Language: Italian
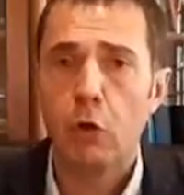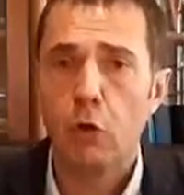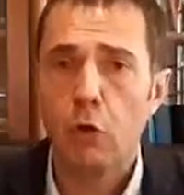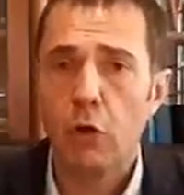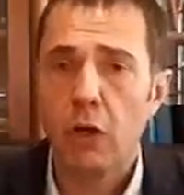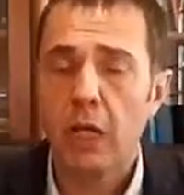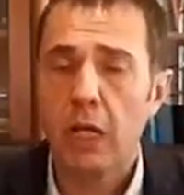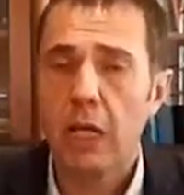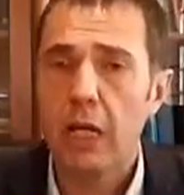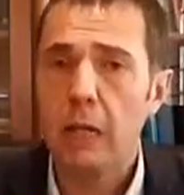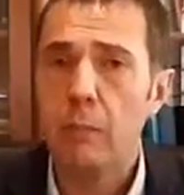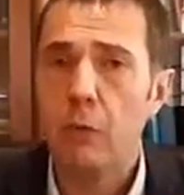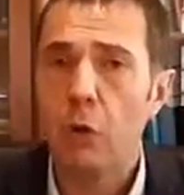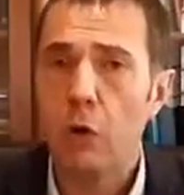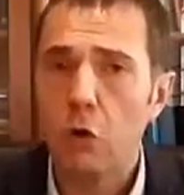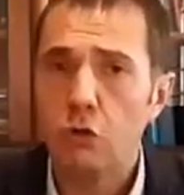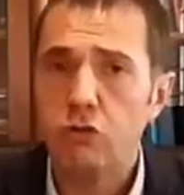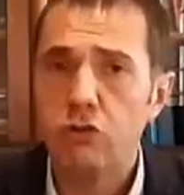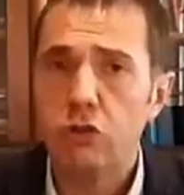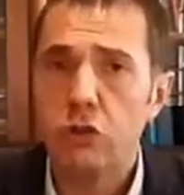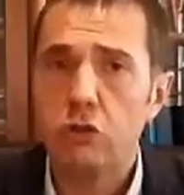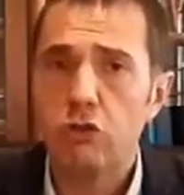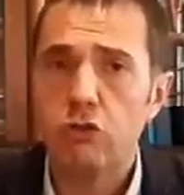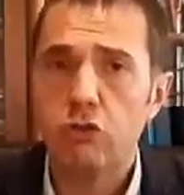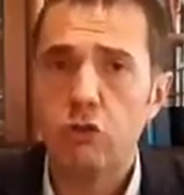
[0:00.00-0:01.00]
prorogheremo
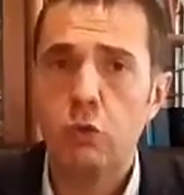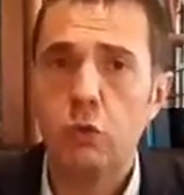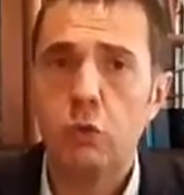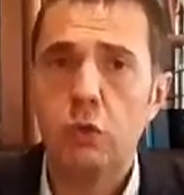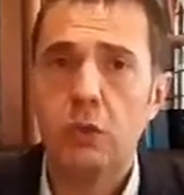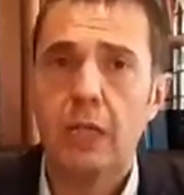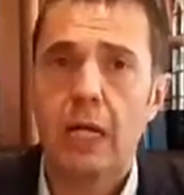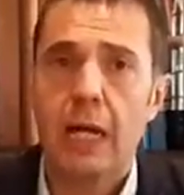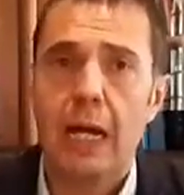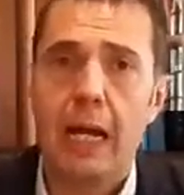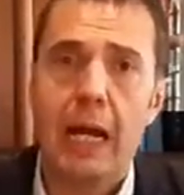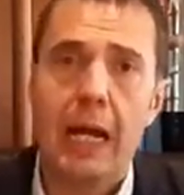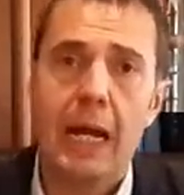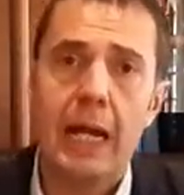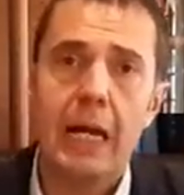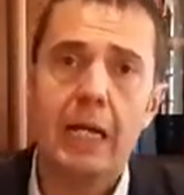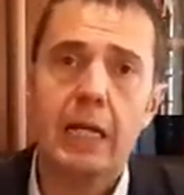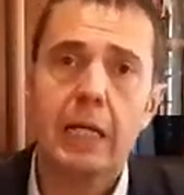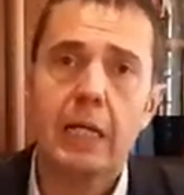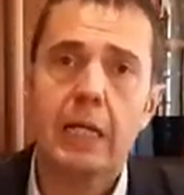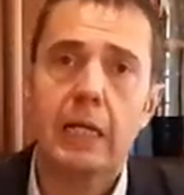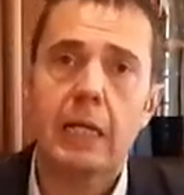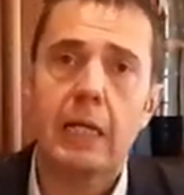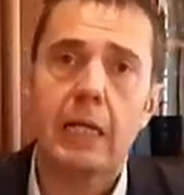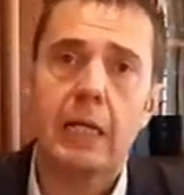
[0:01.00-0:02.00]
oggi in giunta
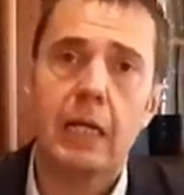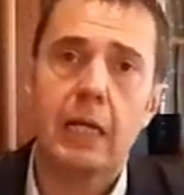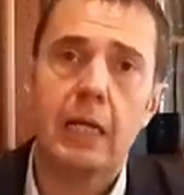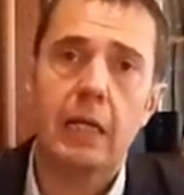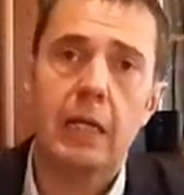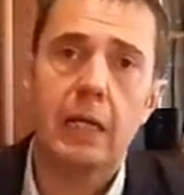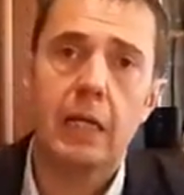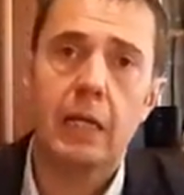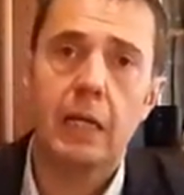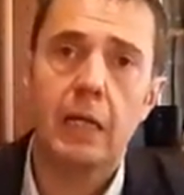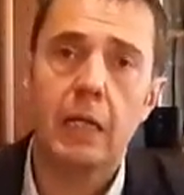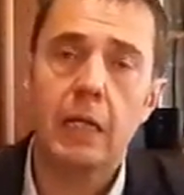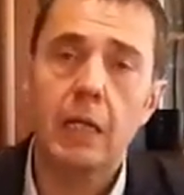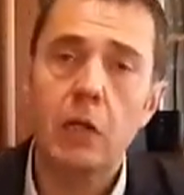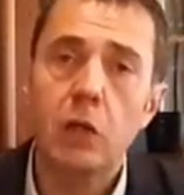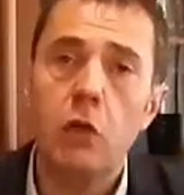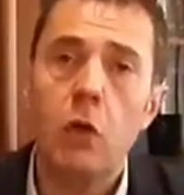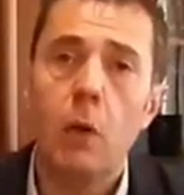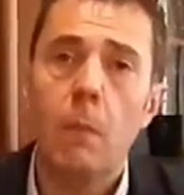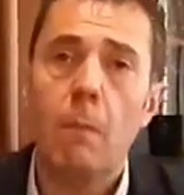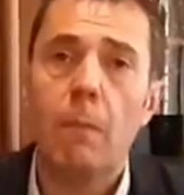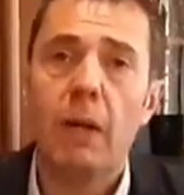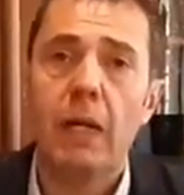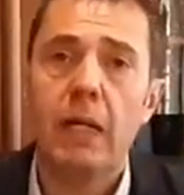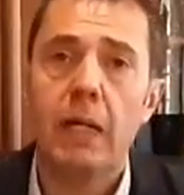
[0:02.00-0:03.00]
anche il
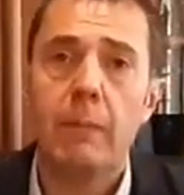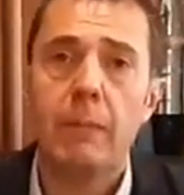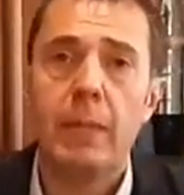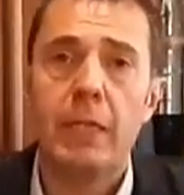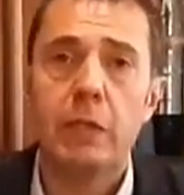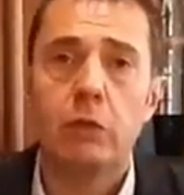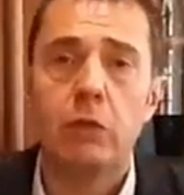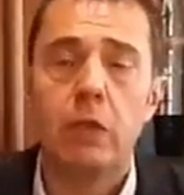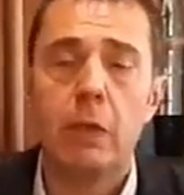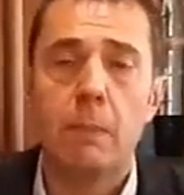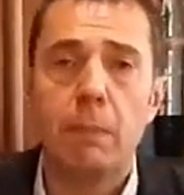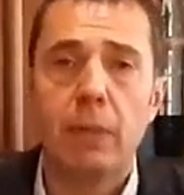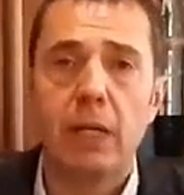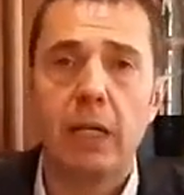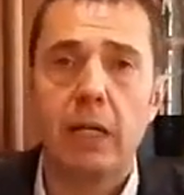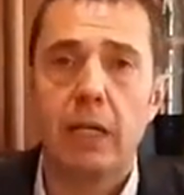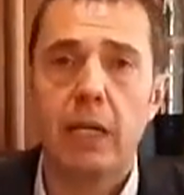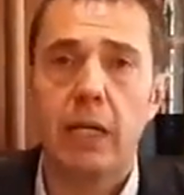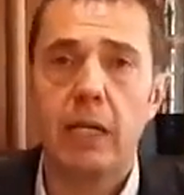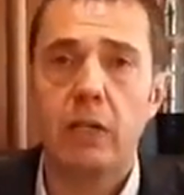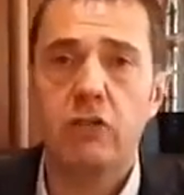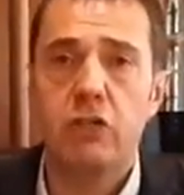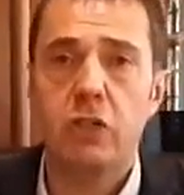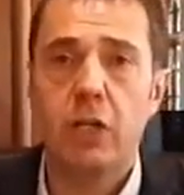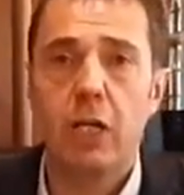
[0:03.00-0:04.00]
non pagamento dei
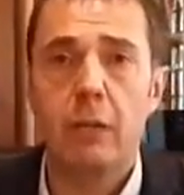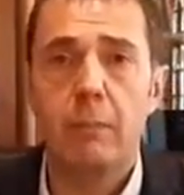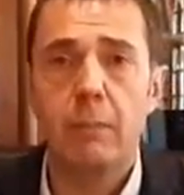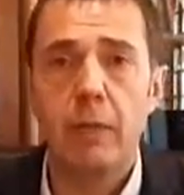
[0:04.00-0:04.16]
parcheggi,